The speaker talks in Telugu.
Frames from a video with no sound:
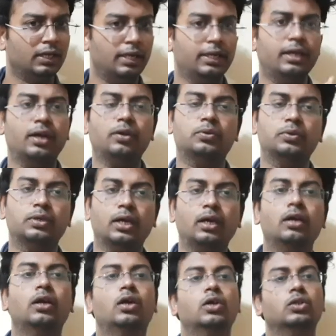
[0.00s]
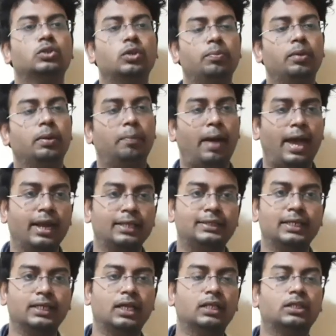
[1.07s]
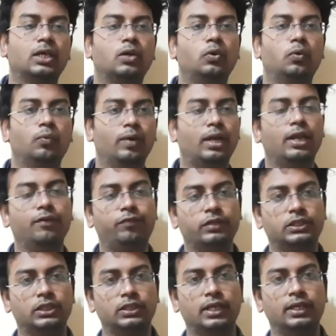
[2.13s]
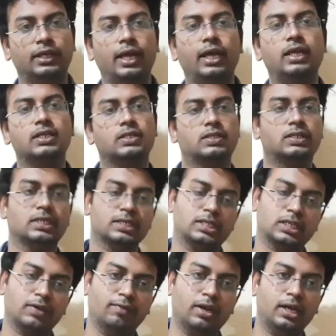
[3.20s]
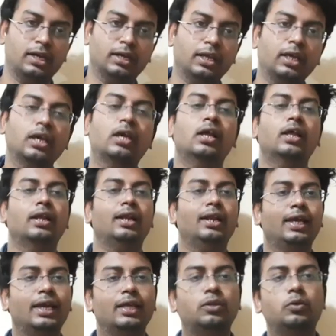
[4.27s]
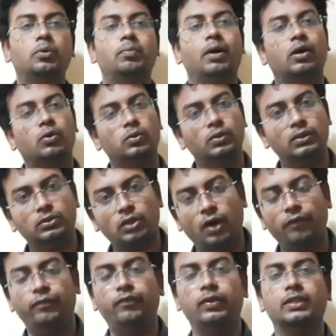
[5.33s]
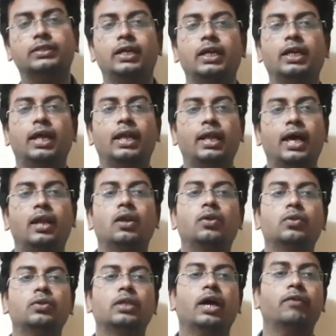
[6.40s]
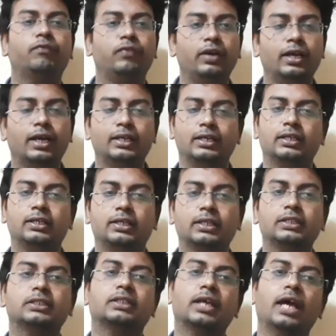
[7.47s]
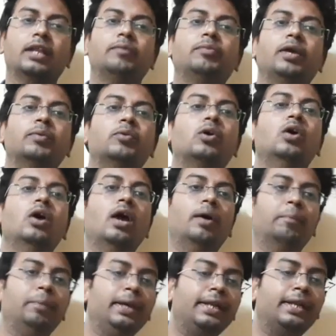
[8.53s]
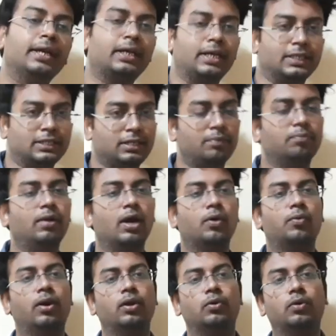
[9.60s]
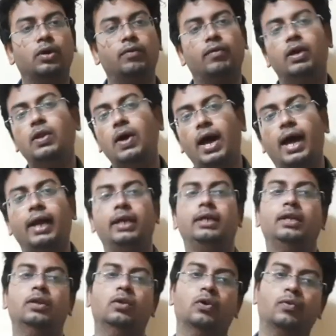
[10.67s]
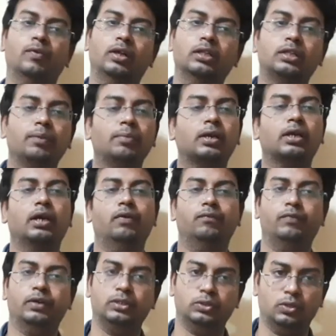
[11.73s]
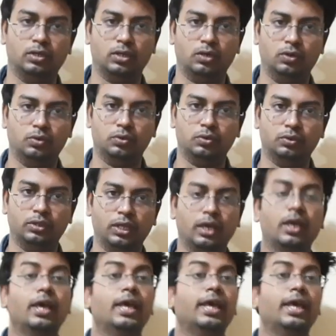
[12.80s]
క్లియర్ అనుకుంటా సో మీరు మేనేజ్ చేయగలుగుతారు వెల్ ఎఫిషియెంట్ అంటే సిఎస్సికి వెళ్ళండి లేదు మాకు సాఫ్ట్వేర్ సైడ్ వెళ్ళాలని ఉంది ఆ ఫీల్డ్ అంటే ఇంట్రెస్ట్ కానీ మేము బీటెక్ కష్టం మాకు అనుకున్న వాళ్ళు ఐటీలోకి వెళ్తే మీకు కంఫర్ట్ జోన్లో ఉంటుంది